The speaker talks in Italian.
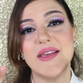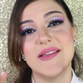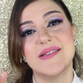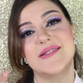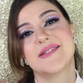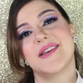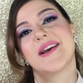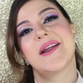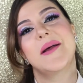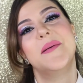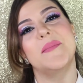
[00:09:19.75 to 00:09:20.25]

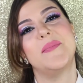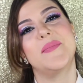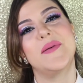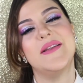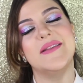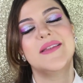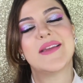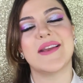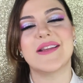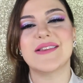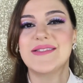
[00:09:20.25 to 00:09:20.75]
Instagram,
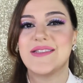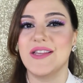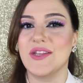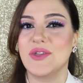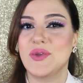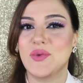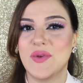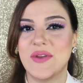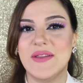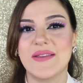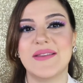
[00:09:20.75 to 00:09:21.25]
Pinterest
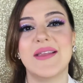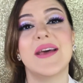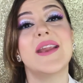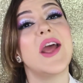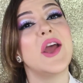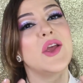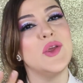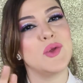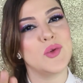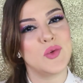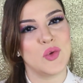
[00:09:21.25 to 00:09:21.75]
e Twitter
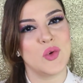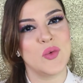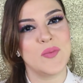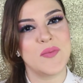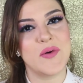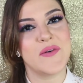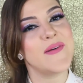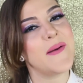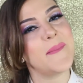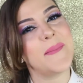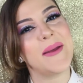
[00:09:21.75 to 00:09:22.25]
e
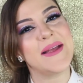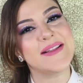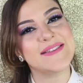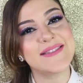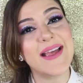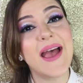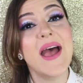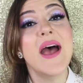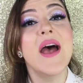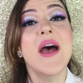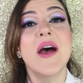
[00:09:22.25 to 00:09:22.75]
YouTube
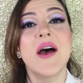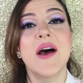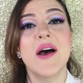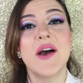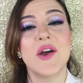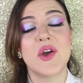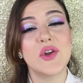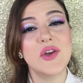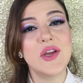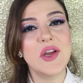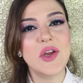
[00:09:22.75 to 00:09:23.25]
ovviamente
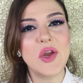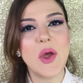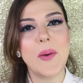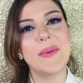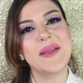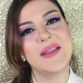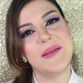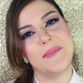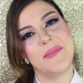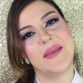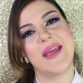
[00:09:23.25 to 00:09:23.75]
uh, con il
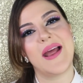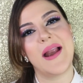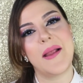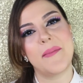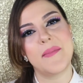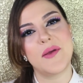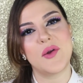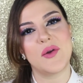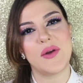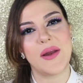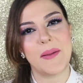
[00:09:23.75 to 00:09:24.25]
nome di Michela
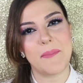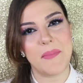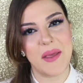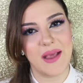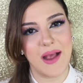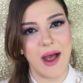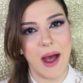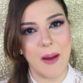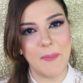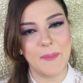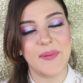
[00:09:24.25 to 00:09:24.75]
Merone
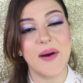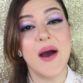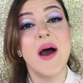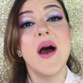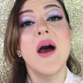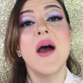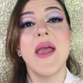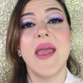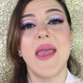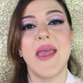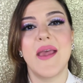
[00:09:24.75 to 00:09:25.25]
Makeup
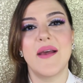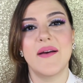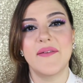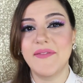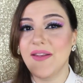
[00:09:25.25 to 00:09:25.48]
e uh,